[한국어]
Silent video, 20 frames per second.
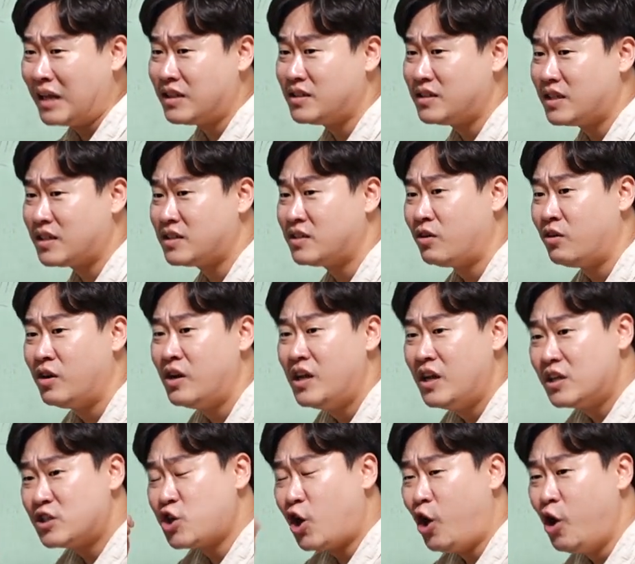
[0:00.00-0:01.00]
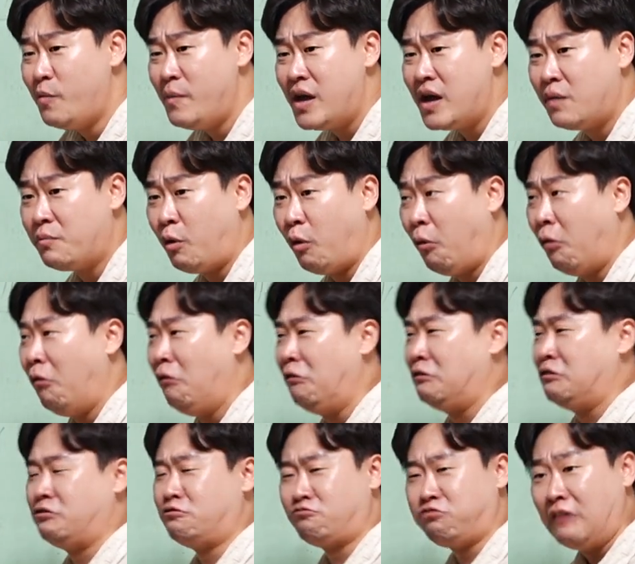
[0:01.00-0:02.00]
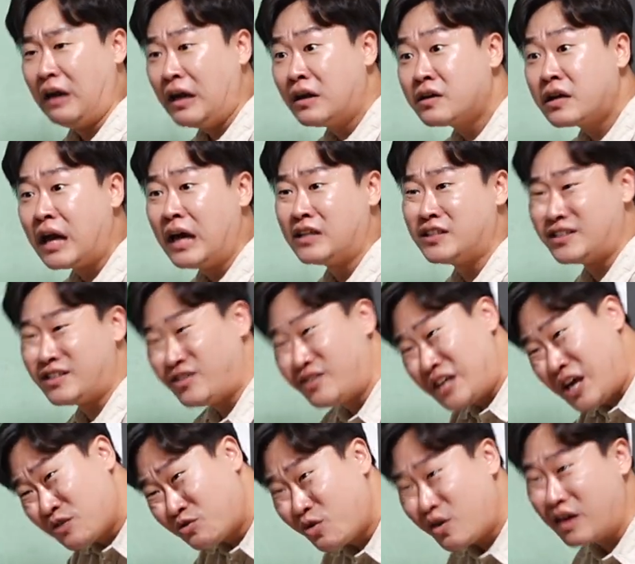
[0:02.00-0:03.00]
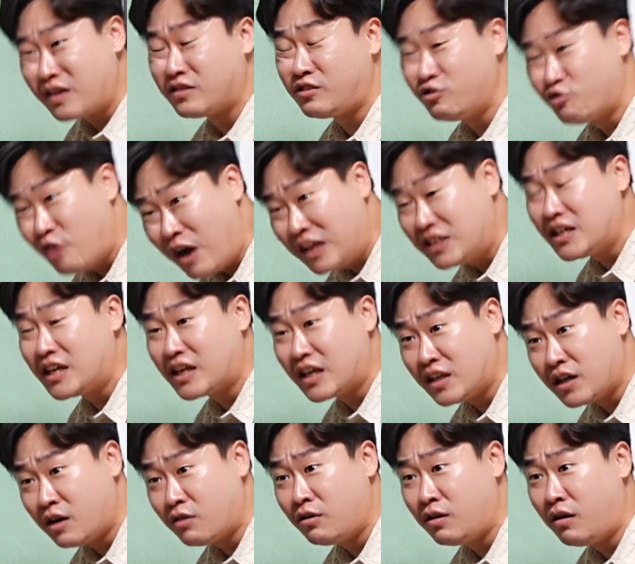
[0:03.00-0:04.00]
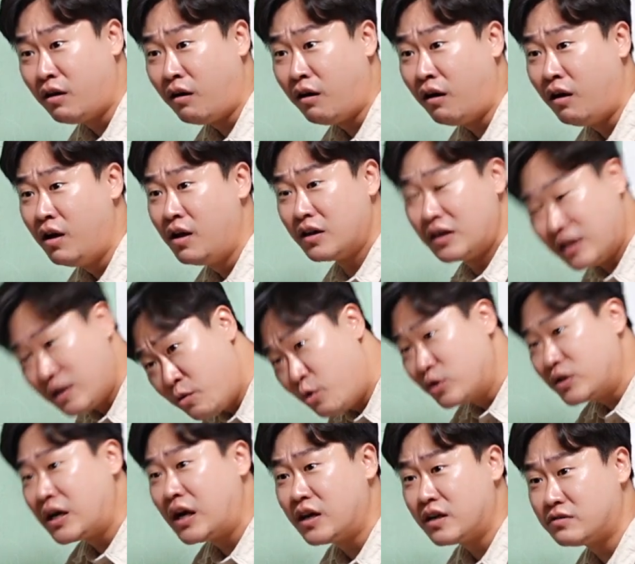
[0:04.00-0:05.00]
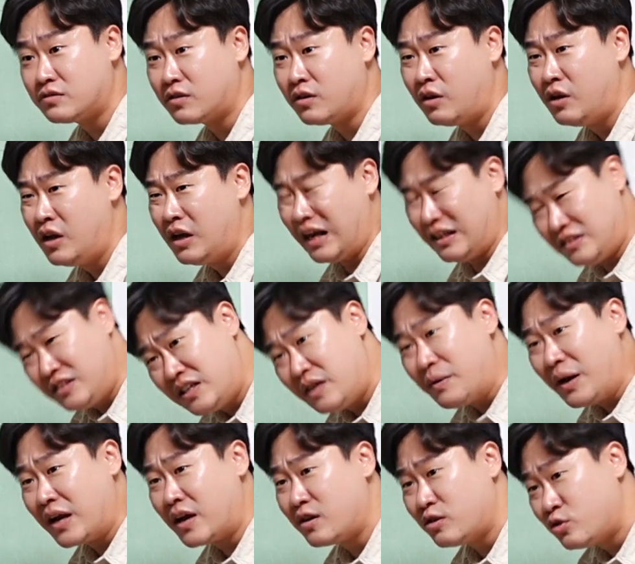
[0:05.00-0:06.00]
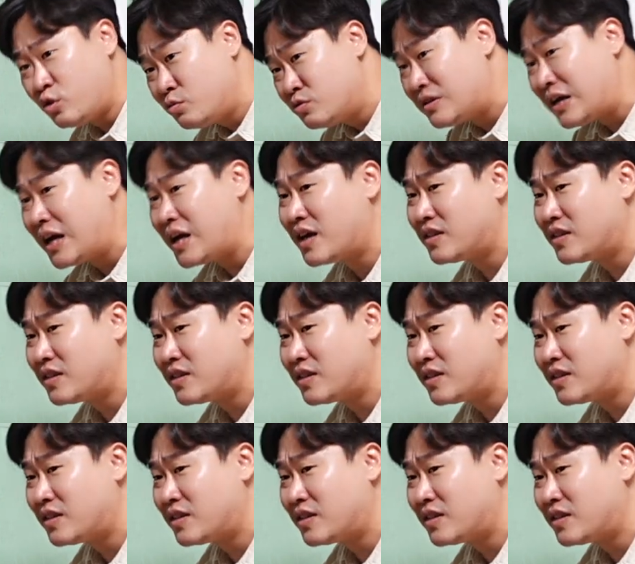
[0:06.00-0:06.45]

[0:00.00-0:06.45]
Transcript: 아닌데 그걸 처음에야 그렇구나 이렇게 하지 그걸 계속 듣고 앉아있겠냐고요. 그래도 어떡하겠어요. 니네 말하는 거 너무 사이